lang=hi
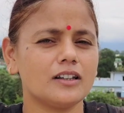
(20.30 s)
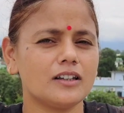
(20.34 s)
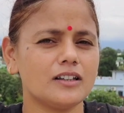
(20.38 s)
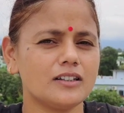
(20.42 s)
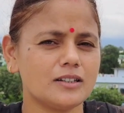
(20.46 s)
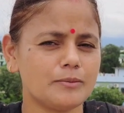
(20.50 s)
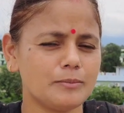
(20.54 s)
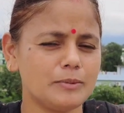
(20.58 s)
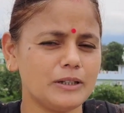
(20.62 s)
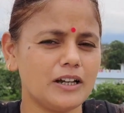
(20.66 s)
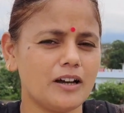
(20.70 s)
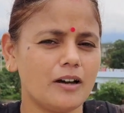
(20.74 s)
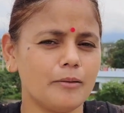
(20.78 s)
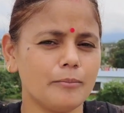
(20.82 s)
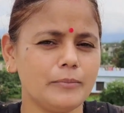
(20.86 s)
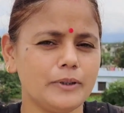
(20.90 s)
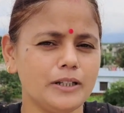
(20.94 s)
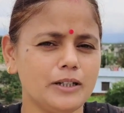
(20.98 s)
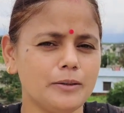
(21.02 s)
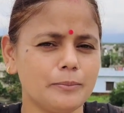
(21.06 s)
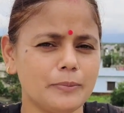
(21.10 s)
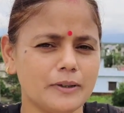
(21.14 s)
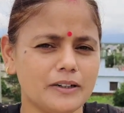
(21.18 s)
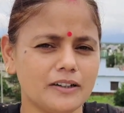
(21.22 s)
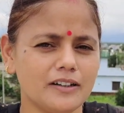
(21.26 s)
घर के सभी काम
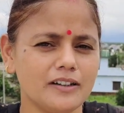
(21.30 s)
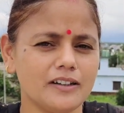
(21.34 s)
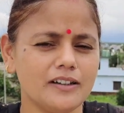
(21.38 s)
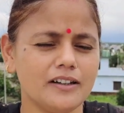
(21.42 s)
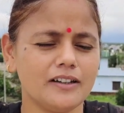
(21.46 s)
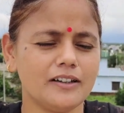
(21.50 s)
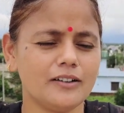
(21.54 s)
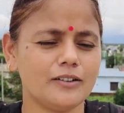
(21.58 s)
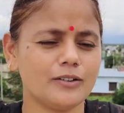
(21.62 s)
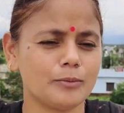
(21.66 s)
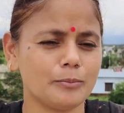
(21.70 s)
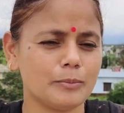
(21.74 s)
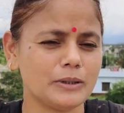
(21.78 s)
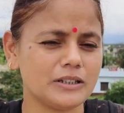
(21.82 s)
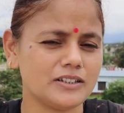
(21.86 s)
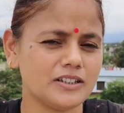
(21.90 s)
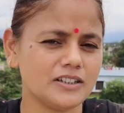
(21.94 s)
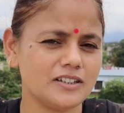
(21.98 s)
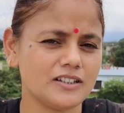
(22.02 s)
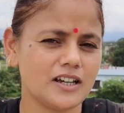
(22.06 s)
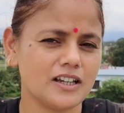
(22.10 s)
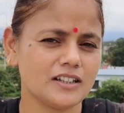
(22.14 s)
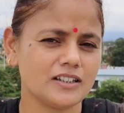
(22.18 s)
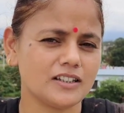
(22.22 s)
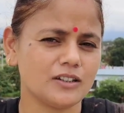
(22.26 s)
भी निपट गए हैं और
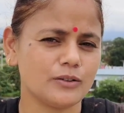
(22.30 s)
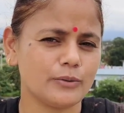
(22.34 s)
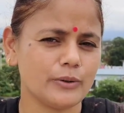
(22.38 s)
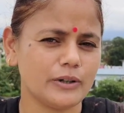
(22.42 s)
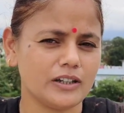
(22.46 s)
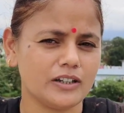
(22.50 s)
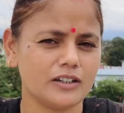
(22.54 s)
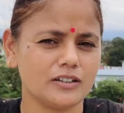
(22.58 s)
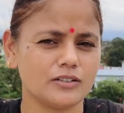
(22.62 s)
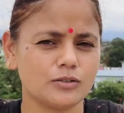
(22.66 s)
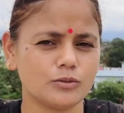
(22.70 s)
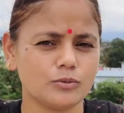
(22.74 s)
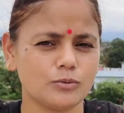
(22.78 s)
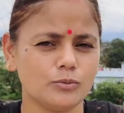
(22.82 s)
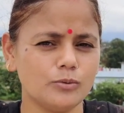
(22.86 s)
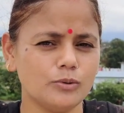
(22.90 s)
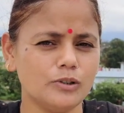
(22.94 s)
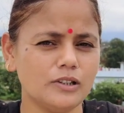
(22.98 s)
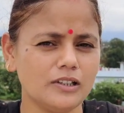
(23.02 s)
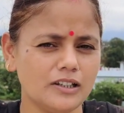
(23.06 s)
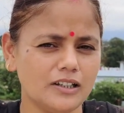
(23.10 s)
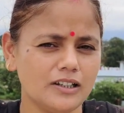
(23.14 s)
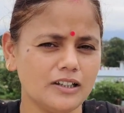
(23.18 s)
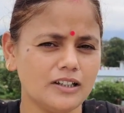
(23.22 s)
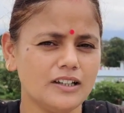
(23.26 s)
बच्चे जा चुके हैं
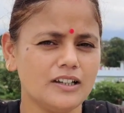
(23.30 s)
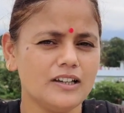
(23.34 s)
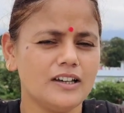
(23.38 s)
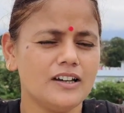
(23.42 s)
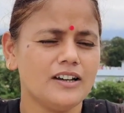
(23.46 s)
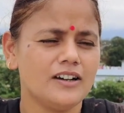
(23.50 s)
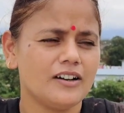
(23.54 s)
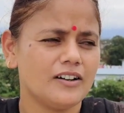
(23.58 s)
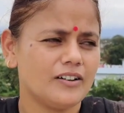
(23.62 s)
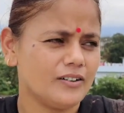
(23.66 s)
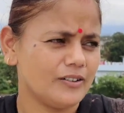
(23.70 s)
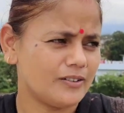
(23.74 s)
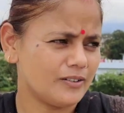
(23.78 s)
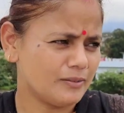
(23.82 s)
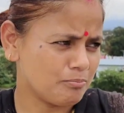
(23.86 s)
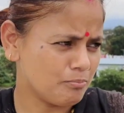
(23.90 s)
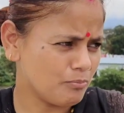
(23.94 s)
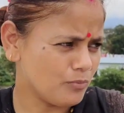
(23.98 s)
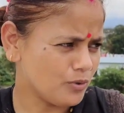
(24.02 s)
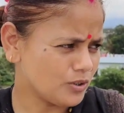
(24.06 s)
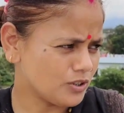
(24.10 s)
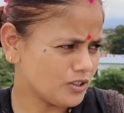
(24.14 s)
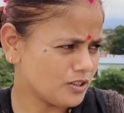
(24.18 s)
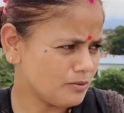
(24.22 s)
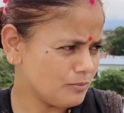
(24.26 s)
स्कूल और
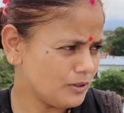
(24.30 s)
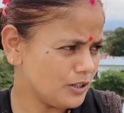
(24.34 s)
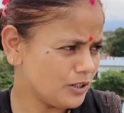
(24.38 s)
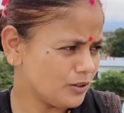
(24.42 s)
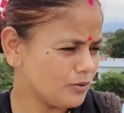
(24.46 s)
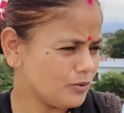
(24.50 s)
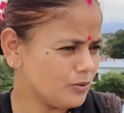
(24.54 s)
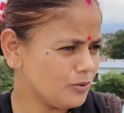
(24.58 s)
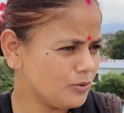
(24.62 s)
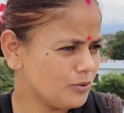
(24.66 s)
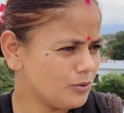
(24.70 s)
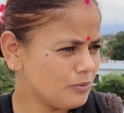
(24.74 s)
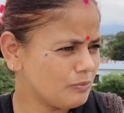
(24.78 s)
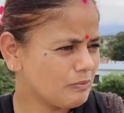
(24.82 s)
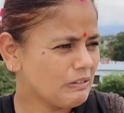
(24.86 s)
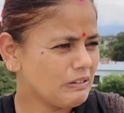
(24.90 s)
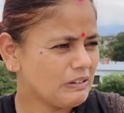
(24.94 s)
मौसम देखो